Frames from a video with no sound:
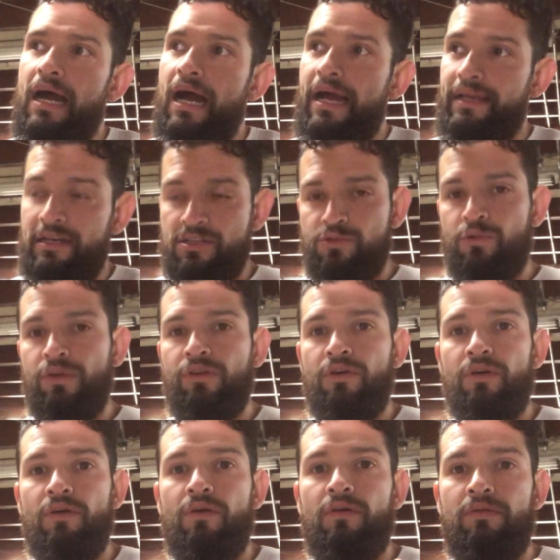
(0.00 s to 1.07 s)
ahí es
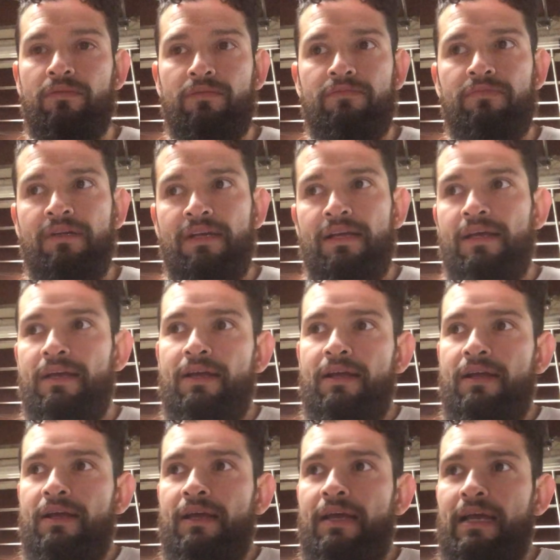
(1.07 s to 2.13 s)
cuando
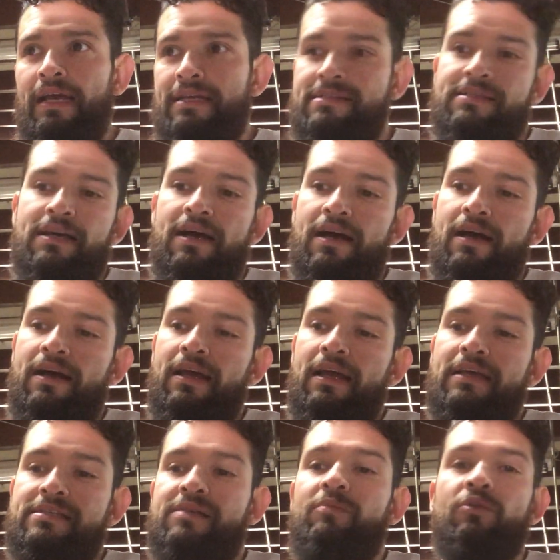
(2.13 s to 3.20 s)
esa,
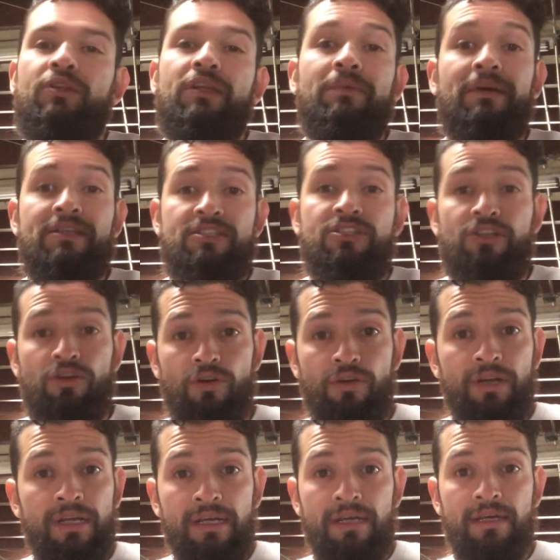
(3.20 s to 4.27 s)
esa
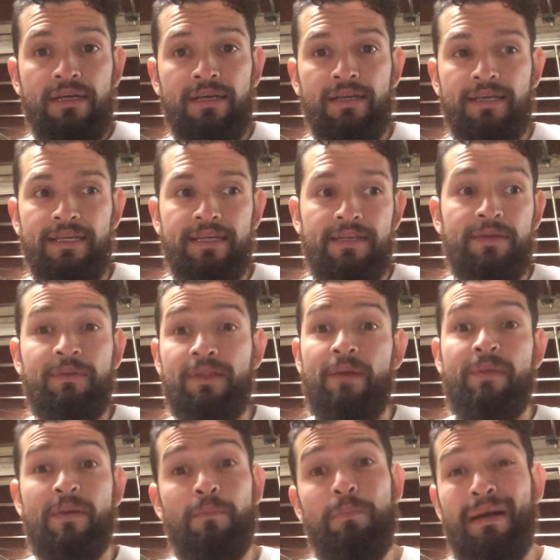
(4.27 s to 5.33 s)
motivación y,
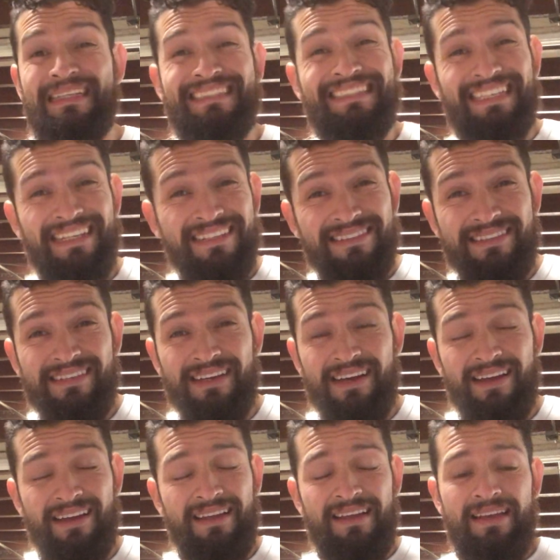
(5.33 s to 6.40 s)
también paciencia,
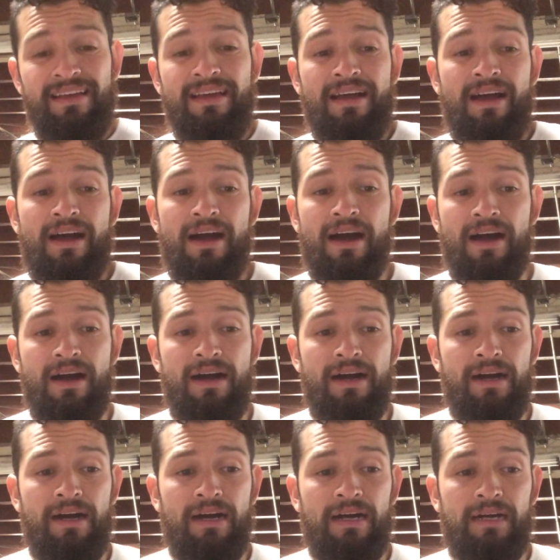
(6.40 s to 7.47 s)

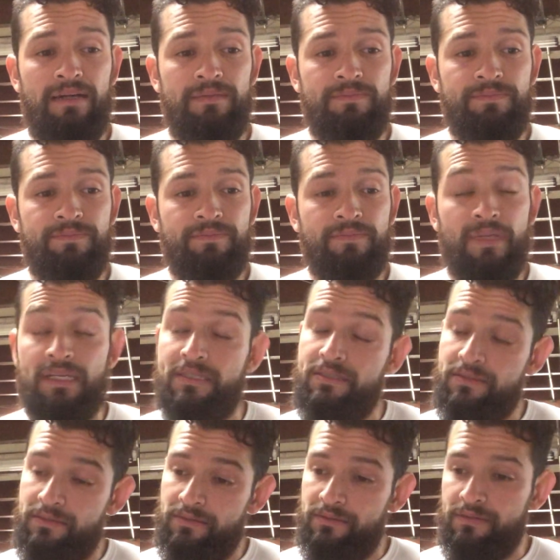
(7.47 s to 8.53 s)
ah, ah, que,
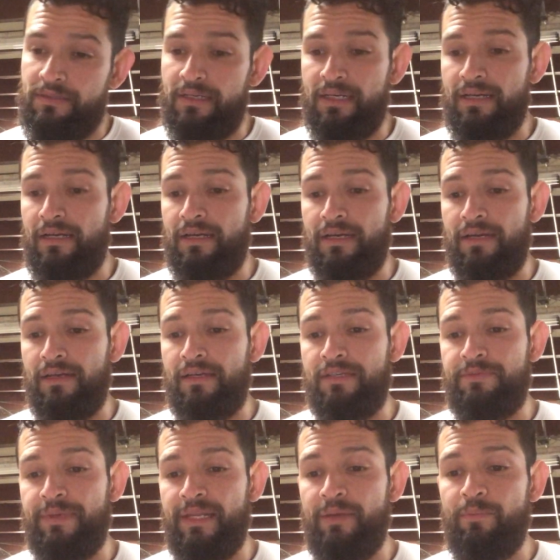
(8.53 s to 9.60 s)
es, que, es
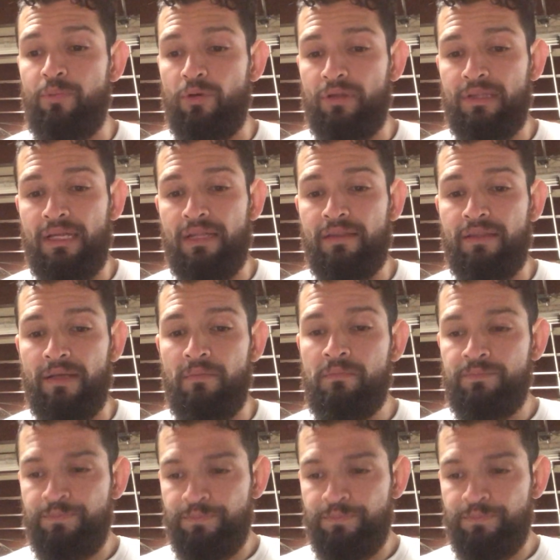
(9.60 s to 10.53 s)
bien importante,